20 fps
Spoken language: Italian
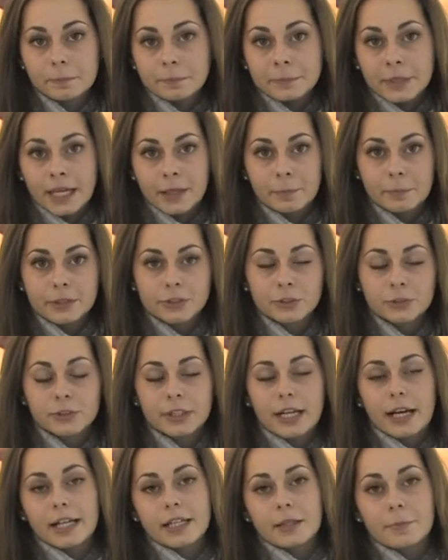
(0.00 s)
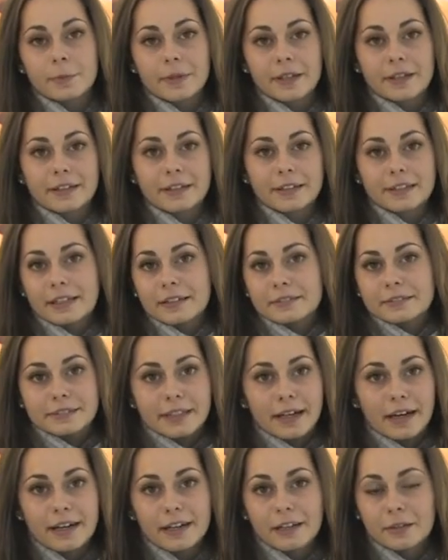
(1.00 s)
miei personali per
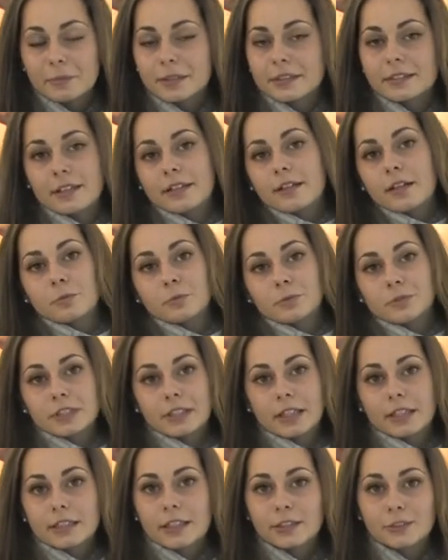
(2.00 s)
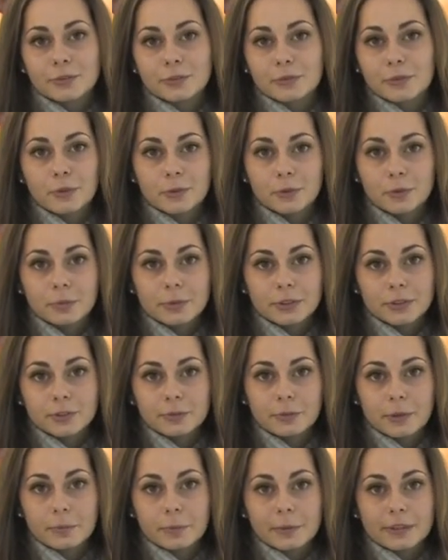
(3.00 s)
cantare, mettere la musica ad alto volume,
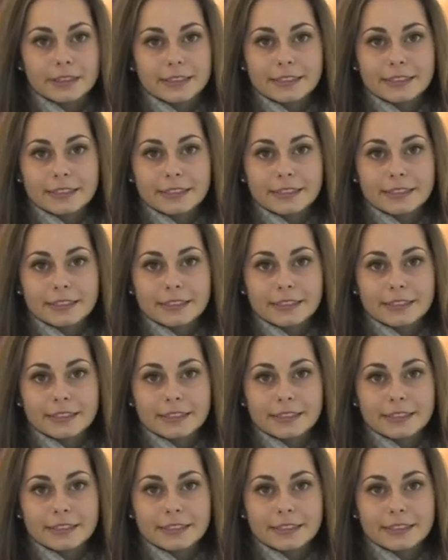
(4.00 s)
insomma per